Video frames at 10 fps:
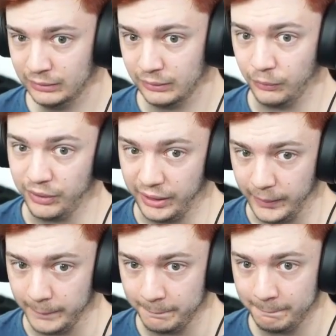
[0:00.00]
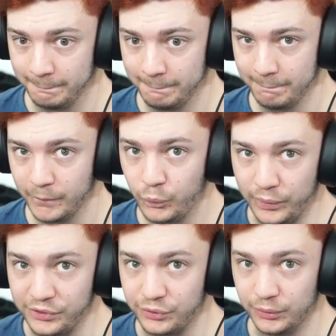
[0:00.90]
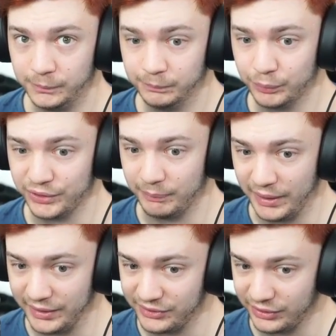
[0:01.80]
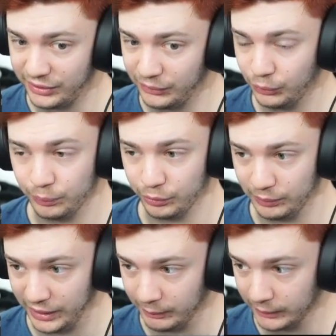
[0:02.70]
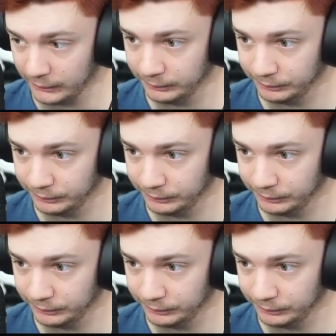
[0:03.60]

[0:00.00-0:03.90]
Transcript: Ok, questo potrebbe essere un problema.